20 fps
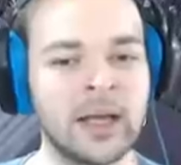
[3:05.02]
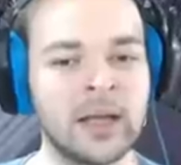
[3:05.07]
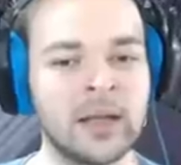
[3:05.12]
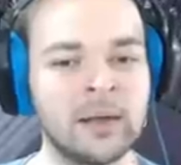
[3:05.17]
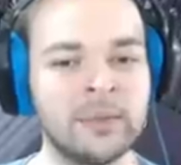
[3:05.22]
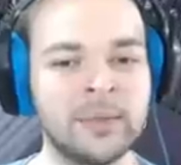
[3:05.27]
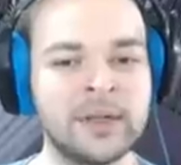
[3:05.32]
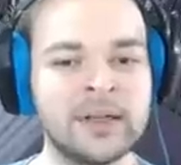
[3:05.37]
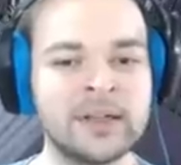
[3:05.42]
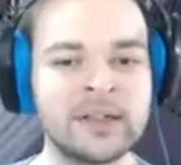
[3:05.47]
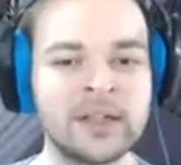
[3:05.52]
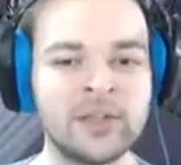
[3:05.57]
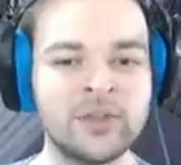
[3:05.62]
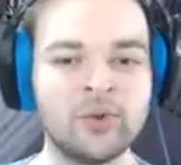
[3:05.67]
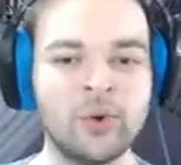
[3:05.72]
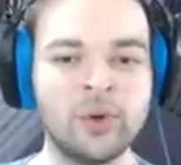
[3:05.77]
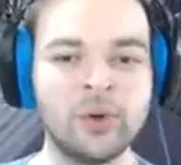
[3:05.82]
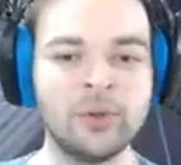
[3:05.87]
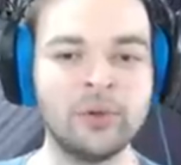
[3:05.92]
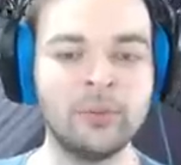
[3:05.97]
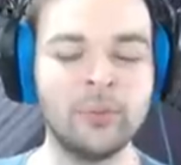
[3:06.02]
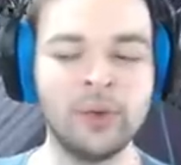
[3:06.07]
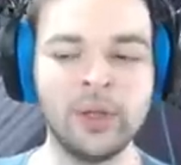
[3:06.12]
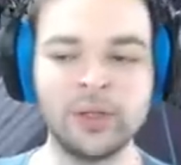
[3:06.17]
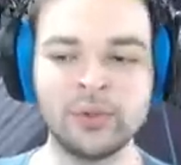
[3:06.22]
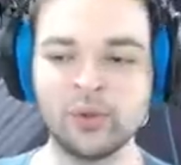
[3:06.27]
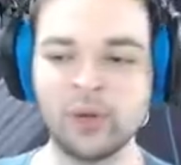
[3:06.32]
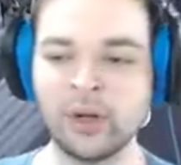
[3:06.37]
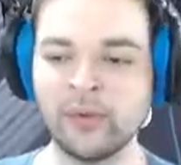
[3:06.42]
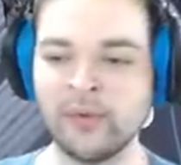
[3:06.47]
bir kısaca okudum
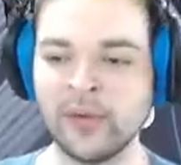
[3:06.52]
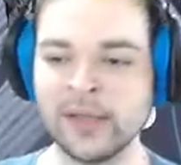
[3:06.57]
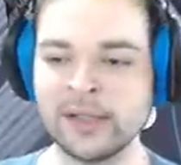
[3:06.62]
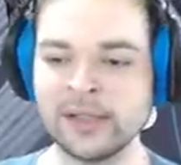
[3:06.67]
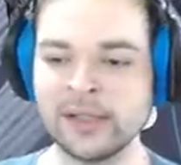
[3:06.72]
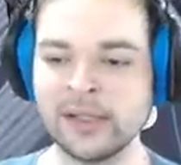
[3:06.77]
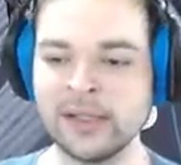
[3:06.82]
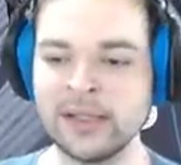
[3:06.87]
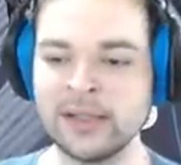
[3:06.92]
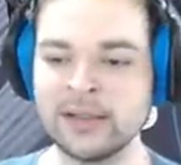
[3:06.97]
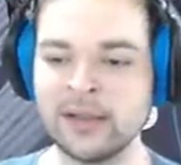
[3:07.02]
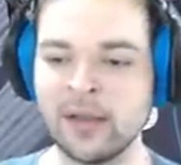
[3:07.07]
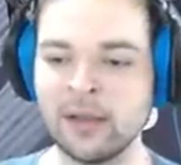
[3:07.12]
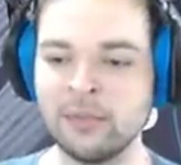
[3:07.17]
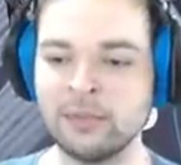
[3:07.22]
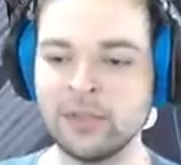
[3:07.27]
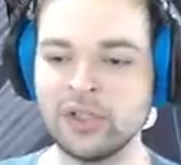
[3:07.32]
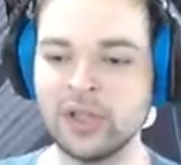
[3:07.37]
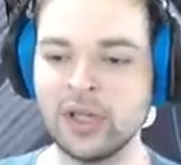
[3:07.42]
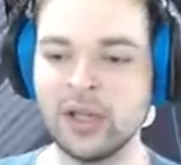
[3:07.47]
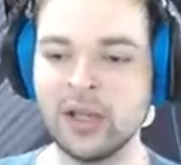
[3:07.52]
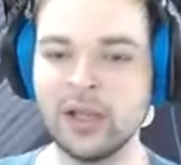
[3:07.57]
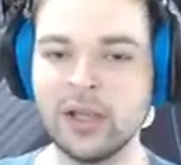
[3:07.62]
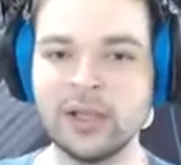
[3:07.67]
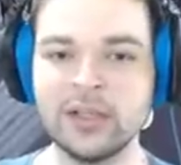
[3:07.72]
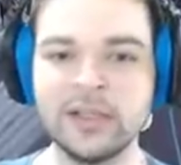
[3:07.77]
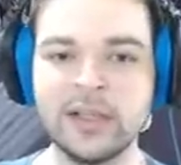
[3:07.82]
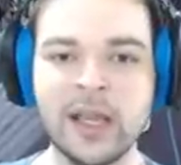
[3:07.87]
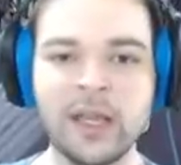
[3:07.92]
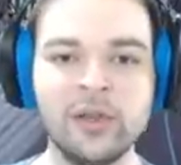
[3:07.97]
öyle çok fazla gizlenmiş
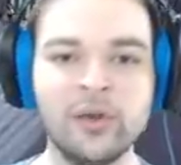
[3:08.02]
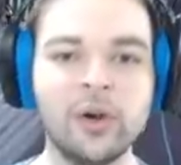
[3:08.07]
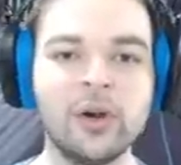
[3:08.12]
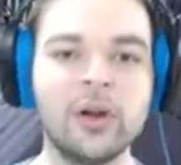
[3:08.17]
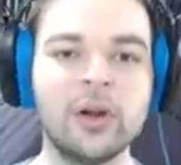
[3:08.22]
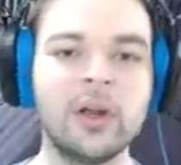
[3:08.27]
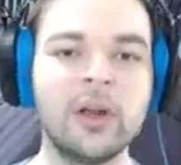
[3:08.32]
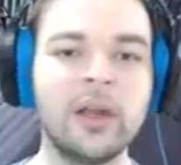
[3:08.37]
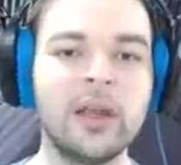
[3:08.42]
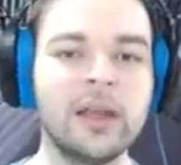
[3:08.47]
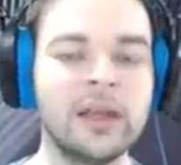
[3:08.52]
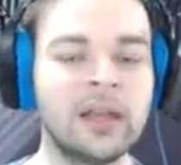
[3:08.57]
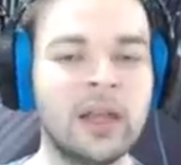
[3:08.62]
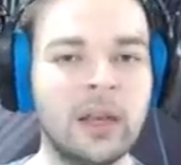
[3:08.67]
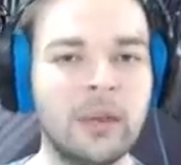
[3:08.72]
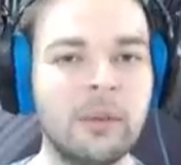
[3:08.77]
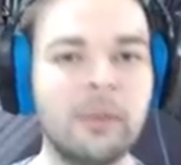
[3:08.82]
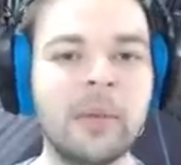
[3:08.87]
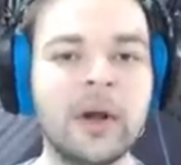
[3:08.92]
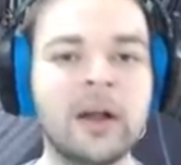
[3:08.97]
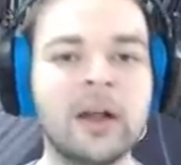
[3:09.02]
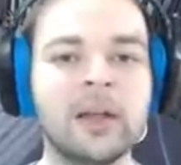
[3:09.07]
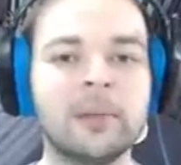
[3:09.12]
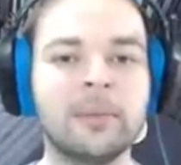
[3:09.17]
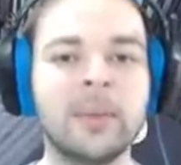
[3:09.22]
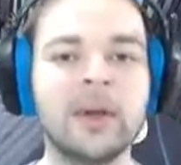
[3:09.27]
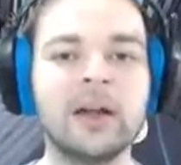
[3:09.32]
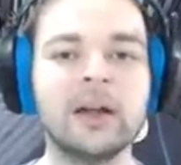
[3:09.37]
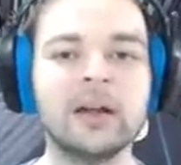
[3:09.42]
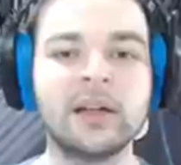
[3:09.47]
şey yok. Yine bir
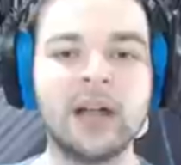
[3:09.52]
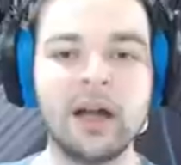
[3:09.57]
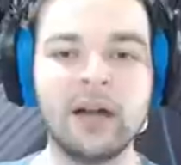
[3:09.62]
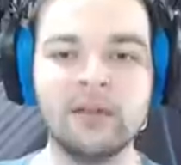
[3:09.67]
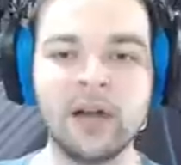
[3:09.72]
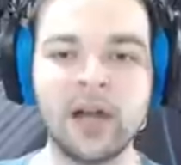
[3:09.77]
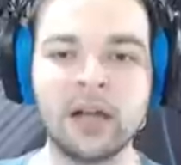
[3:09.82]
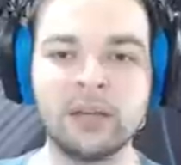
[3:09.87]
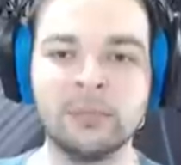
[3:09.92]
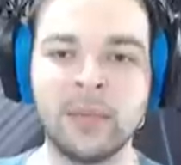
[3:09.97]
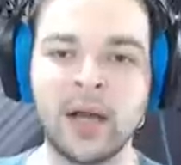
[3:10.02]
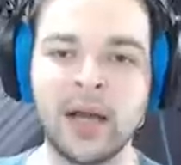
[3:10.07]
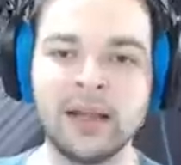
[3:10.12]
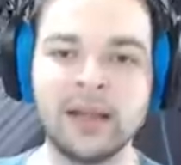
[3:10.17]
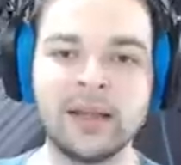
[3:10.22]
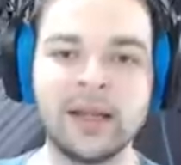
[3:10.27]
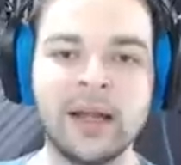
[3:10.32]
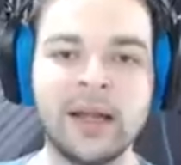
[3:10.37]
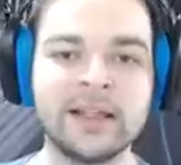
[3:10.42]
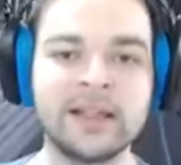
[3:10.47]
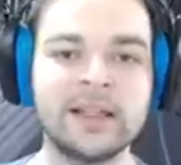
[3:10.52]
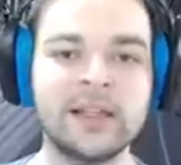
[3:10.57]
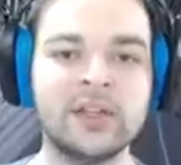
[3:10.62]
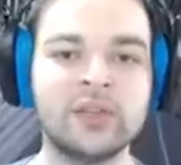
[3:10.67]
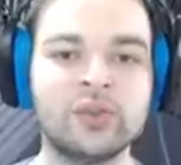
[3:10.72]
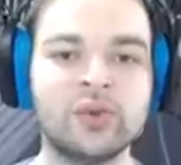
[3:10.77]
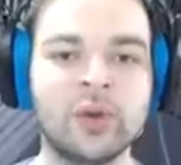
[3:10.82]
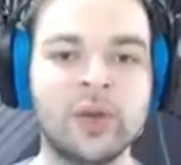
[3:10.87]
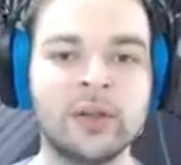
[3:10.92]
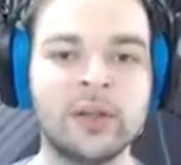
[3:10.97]
bakalım. Crown Guard
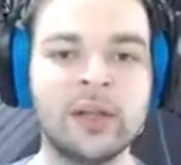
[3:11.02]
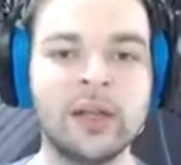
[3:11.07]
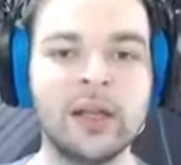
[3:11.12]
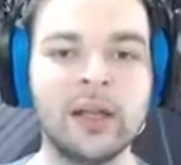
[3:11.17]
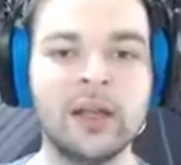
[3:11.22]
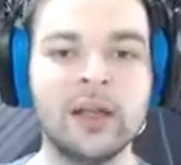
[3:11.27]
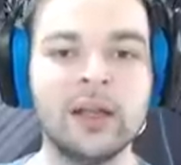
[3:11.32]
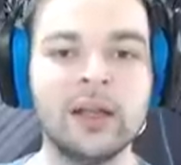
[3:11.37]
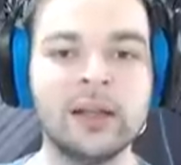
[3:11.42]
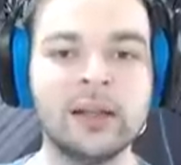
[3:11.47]
malikanesindeyiz şu anda.